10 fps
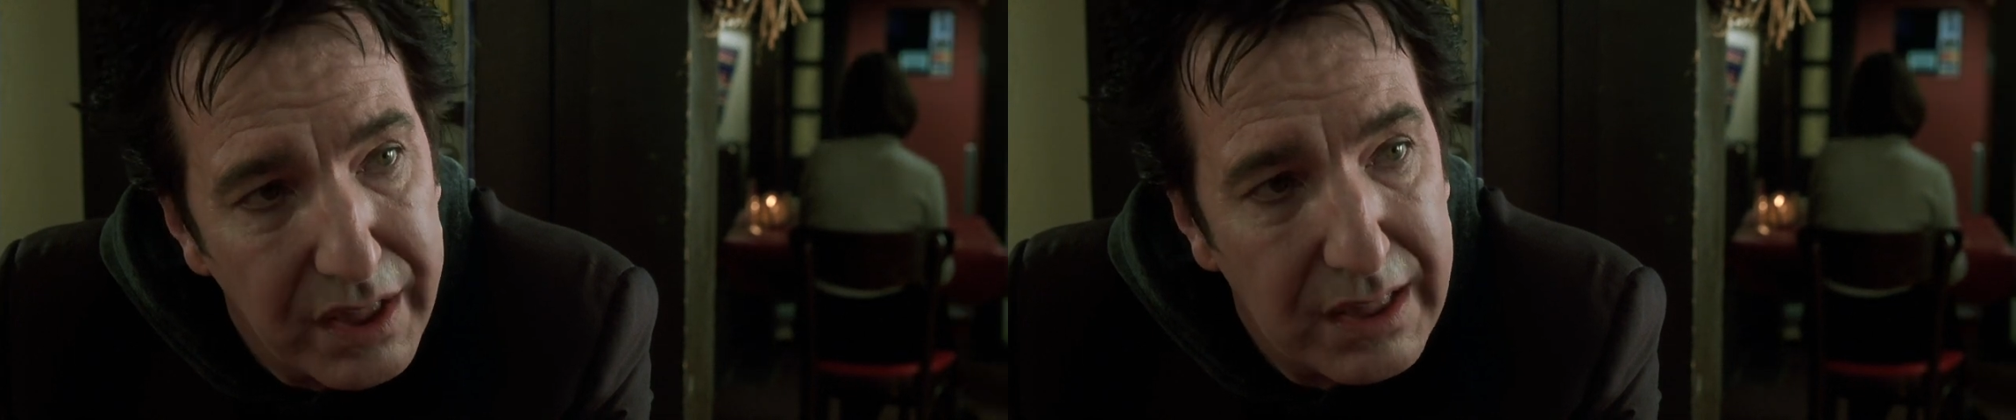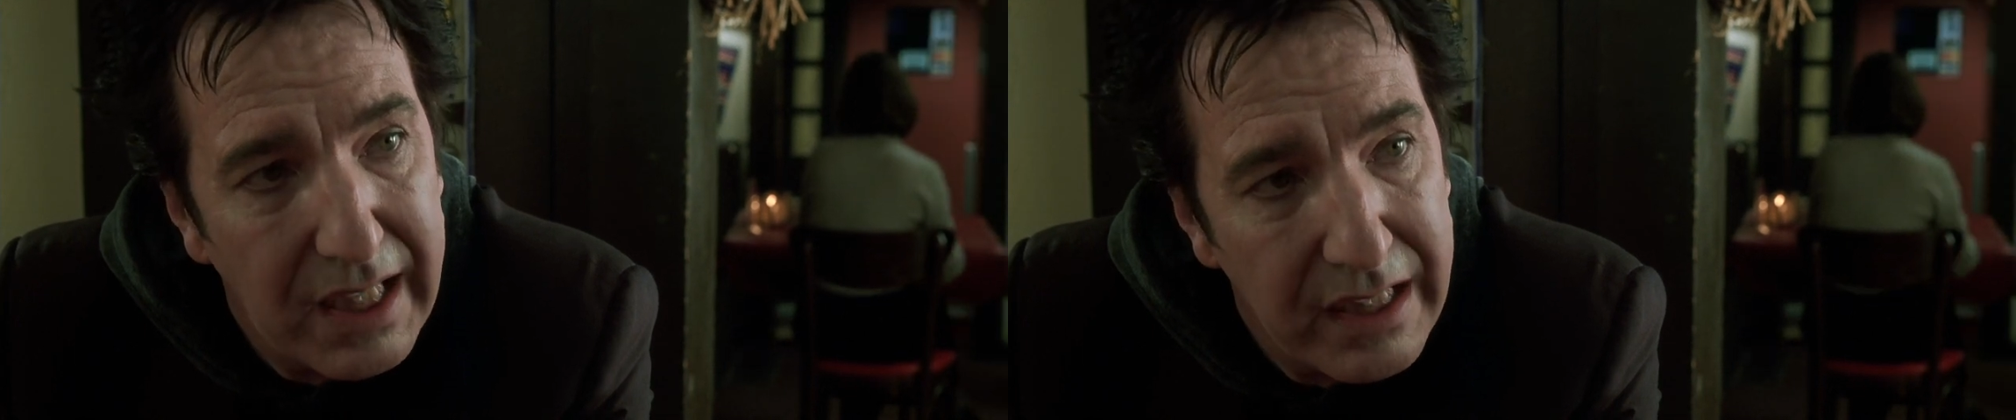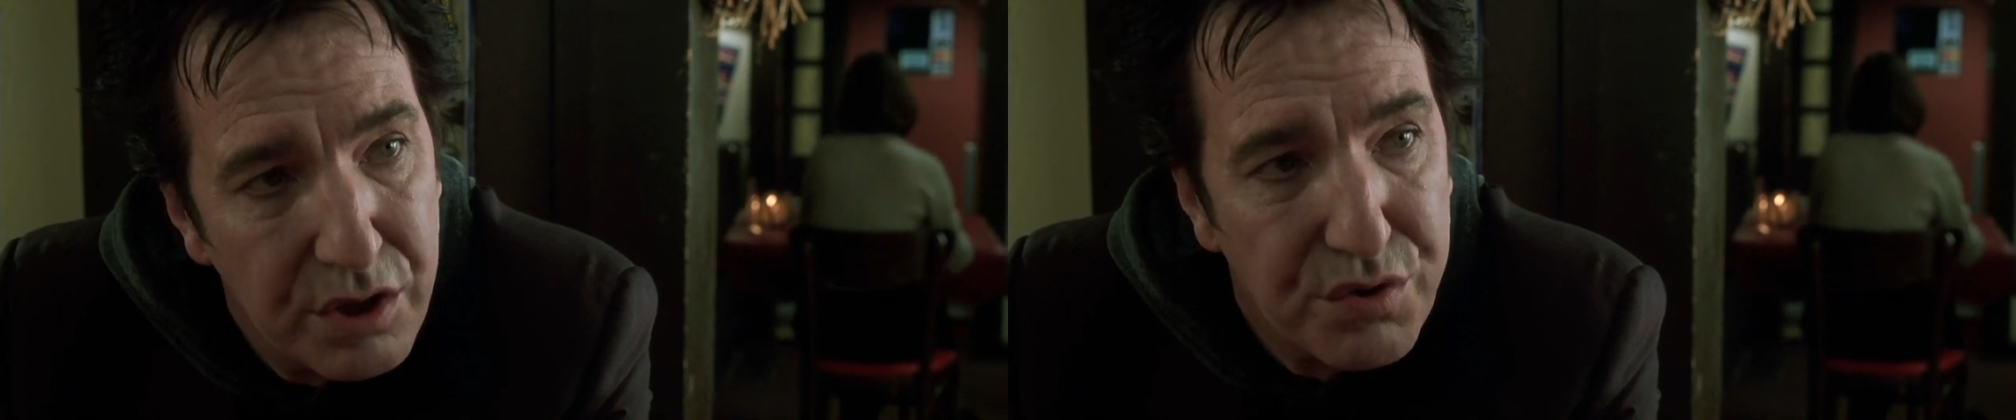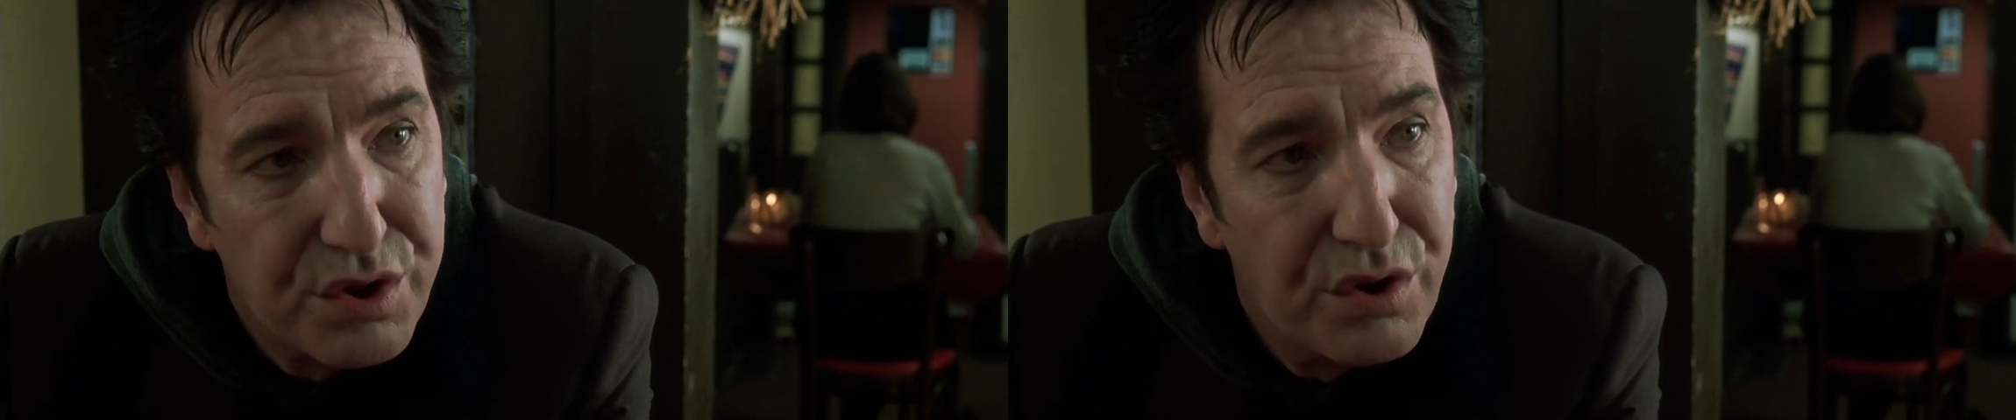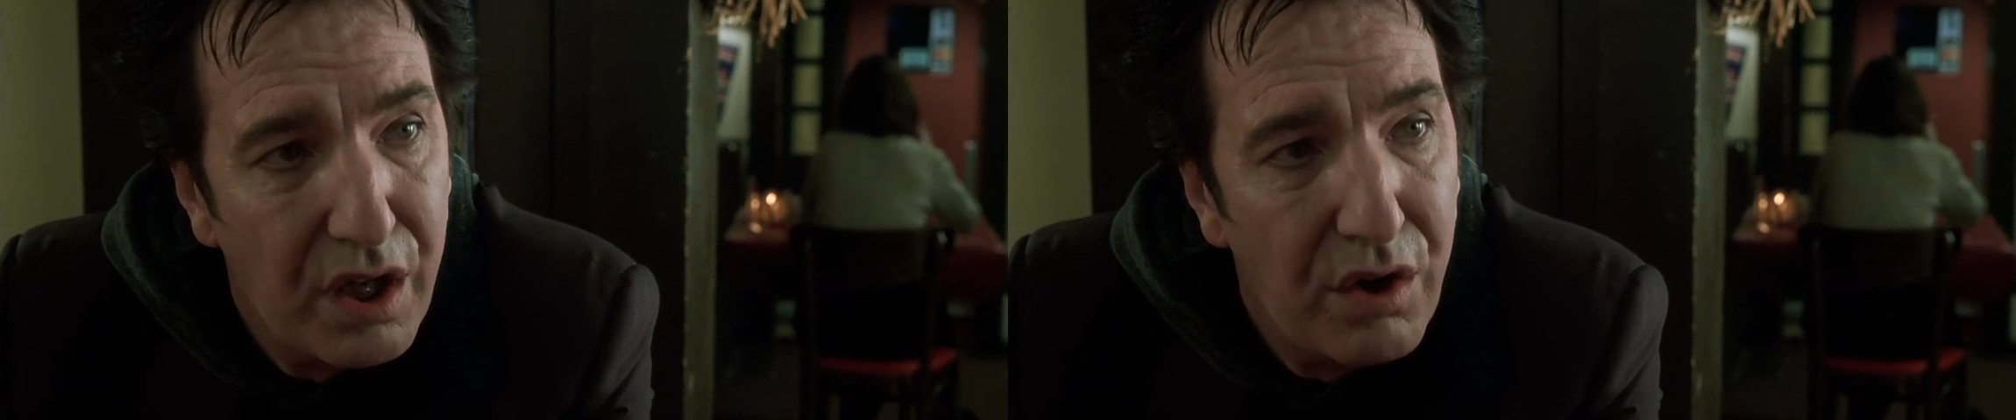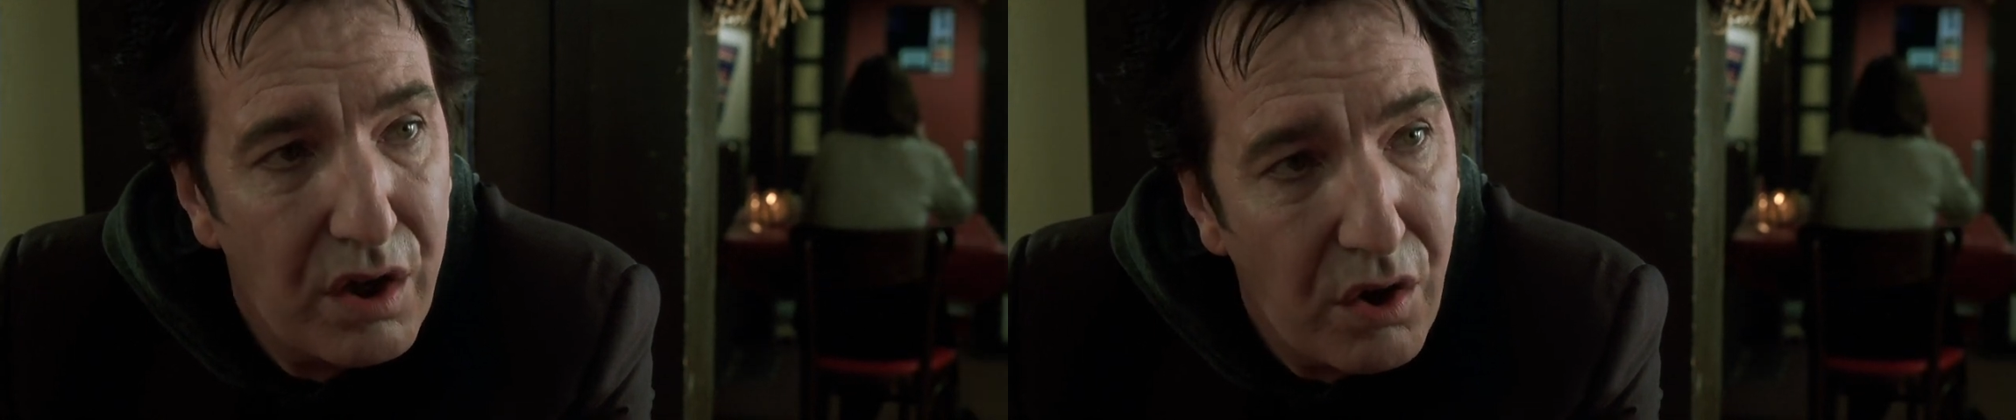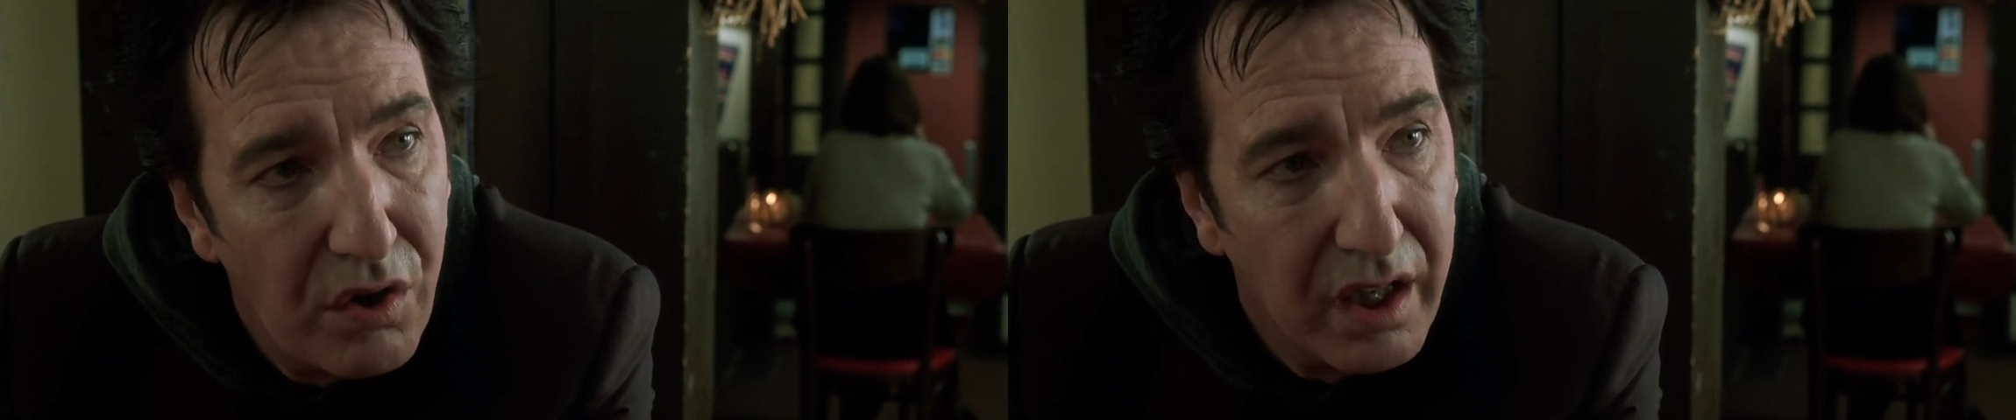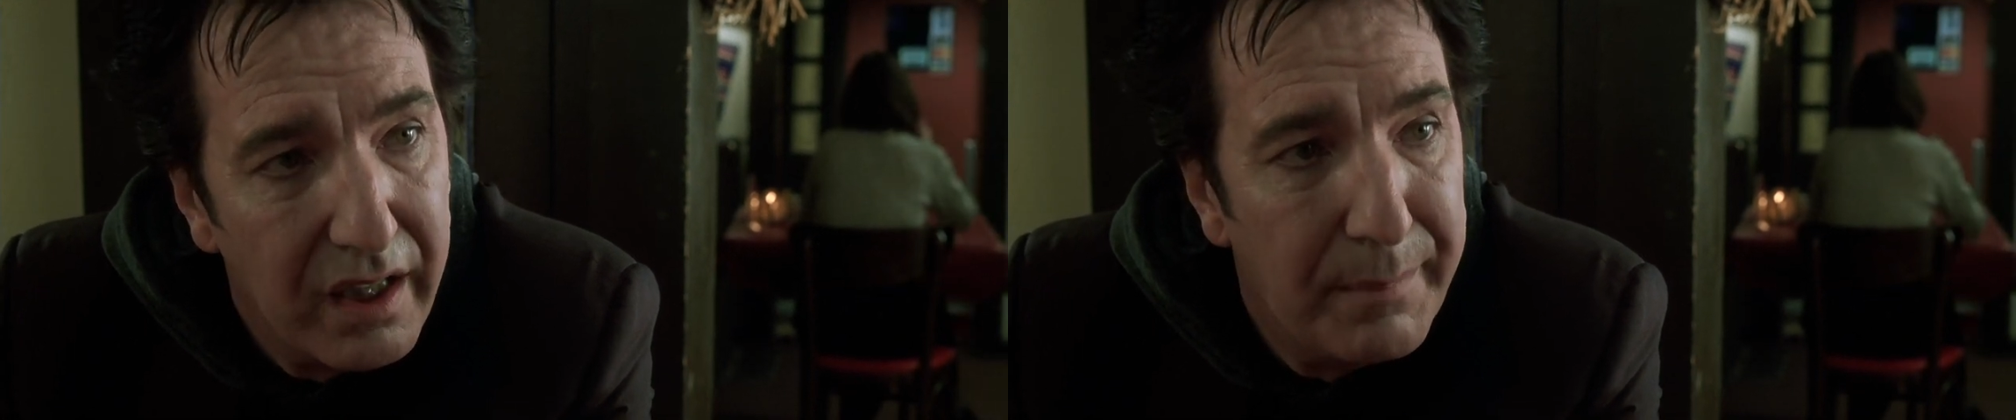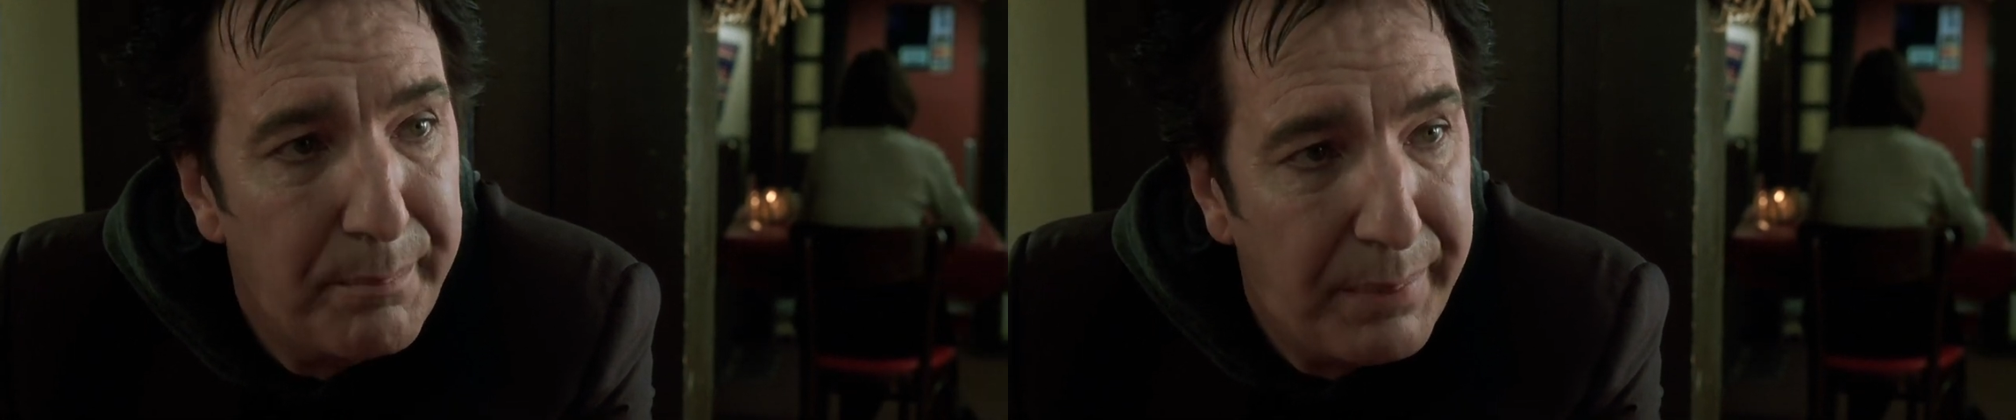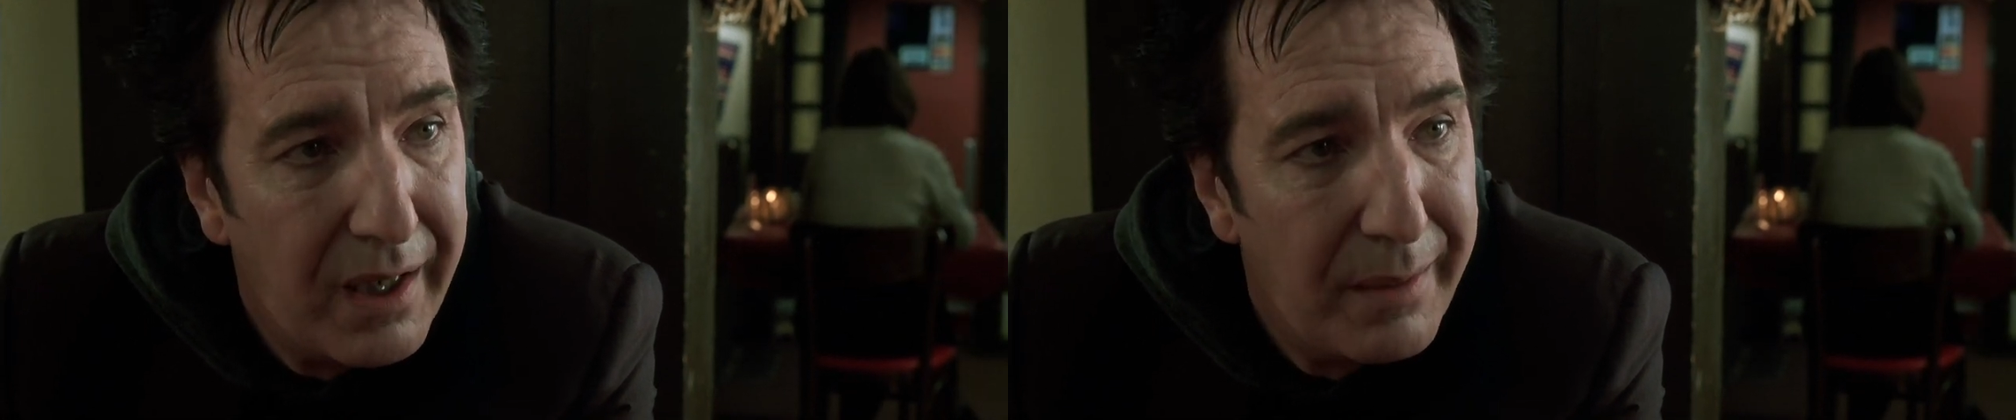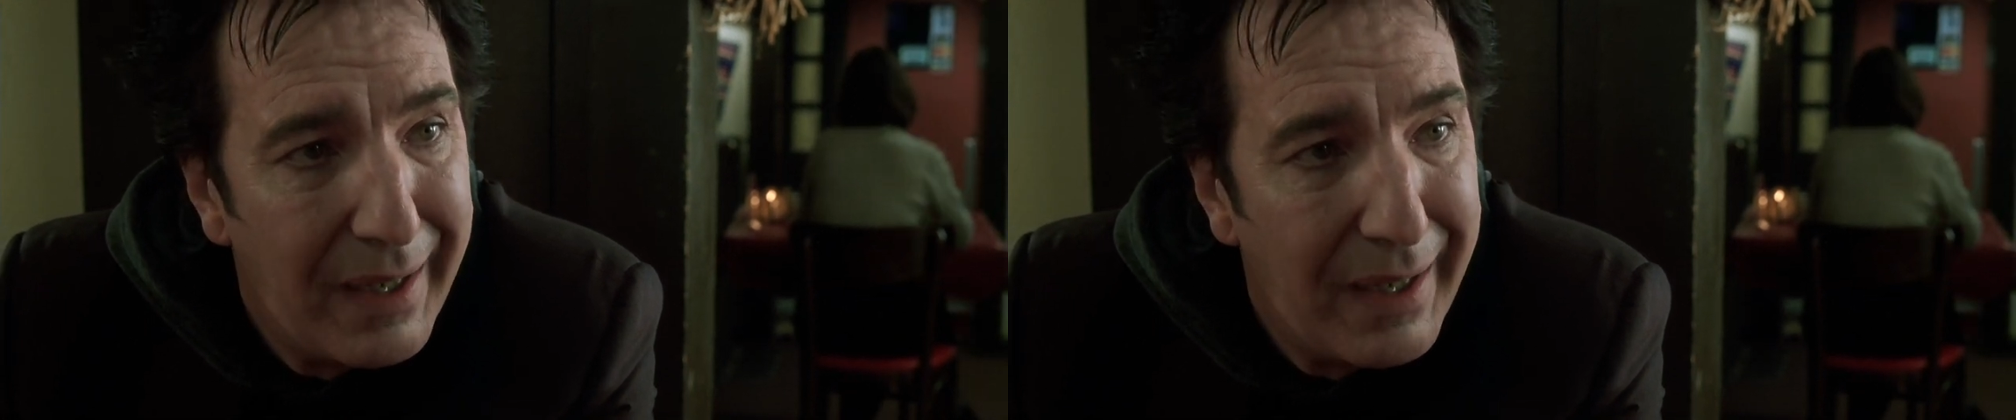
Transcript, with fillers: и ангелы теперь не переносят